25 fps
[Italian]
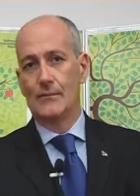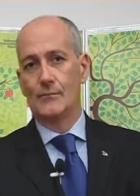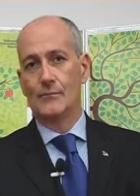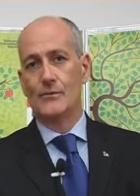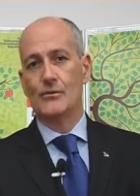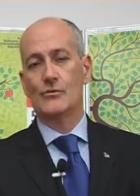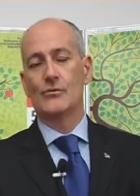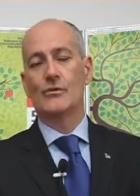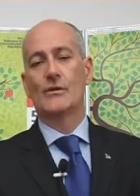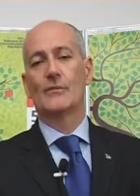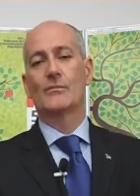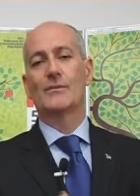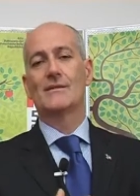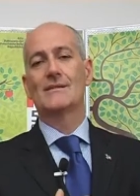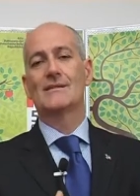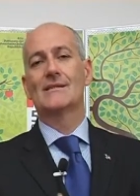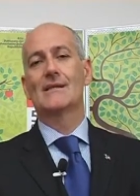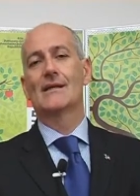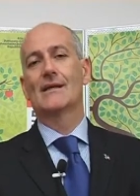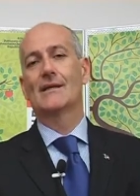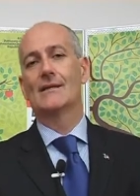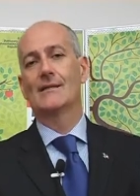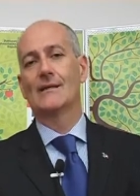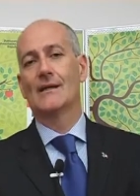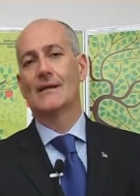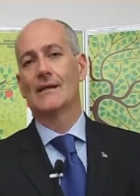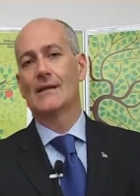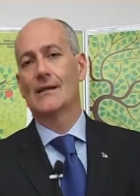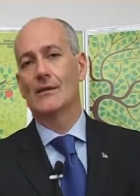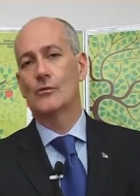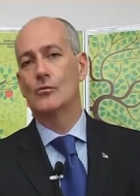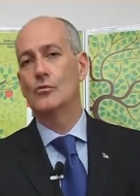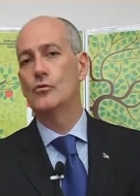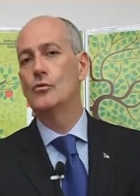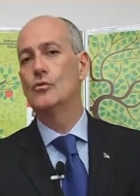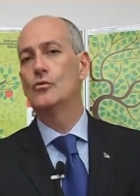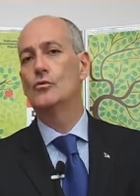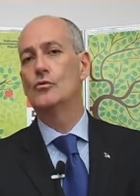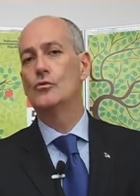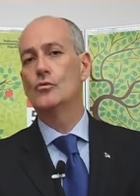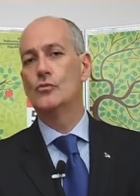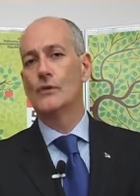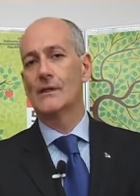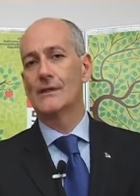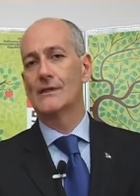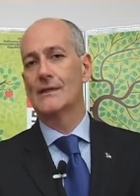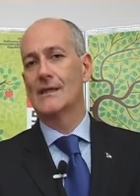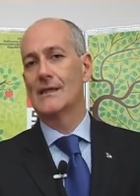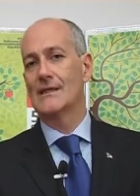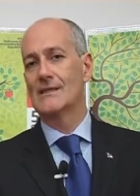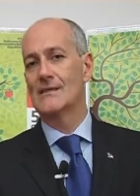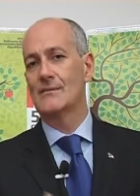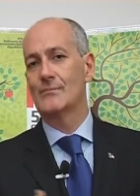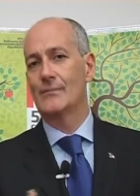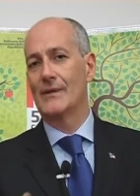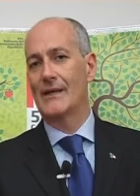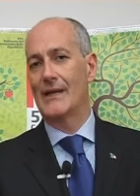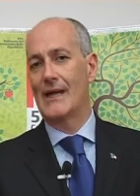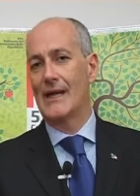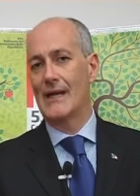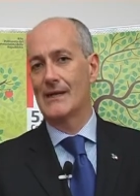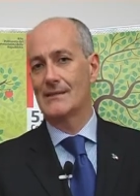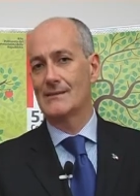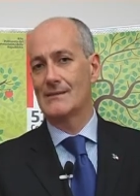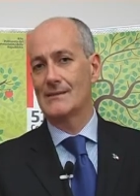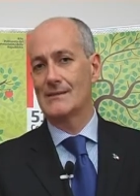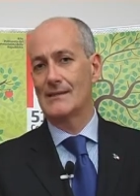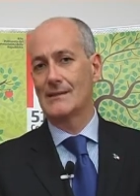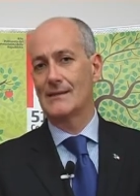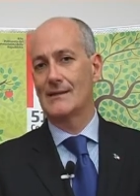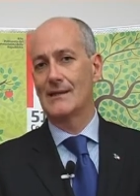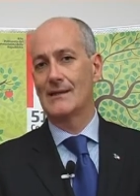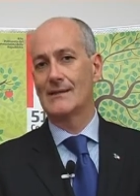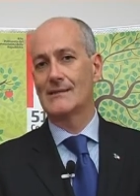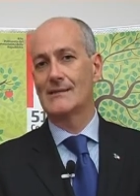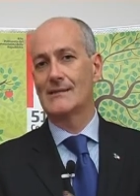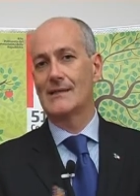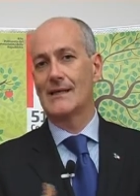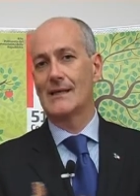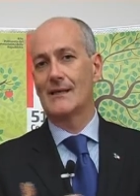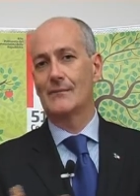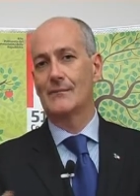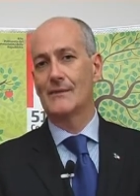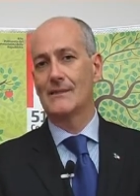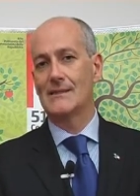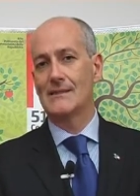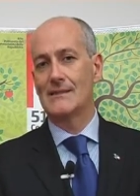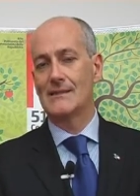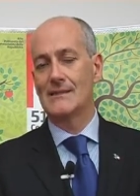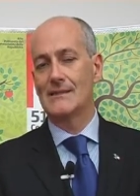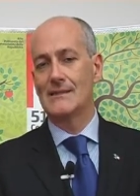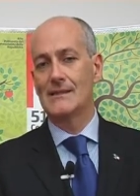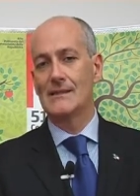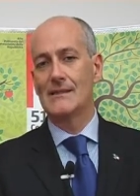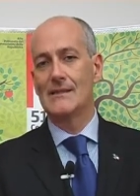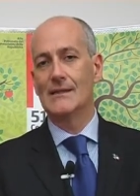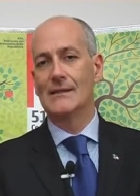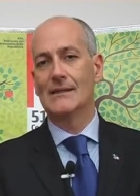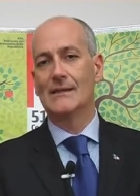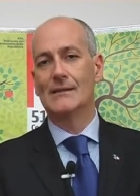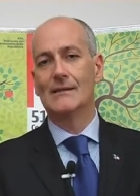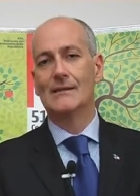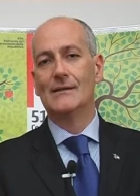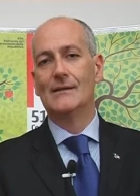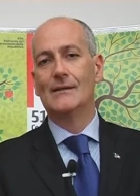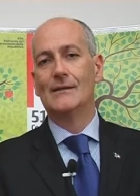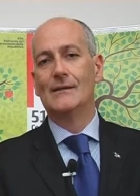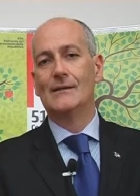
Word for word: Bisogna passare dalla cultura della speranza, della scaramanzia,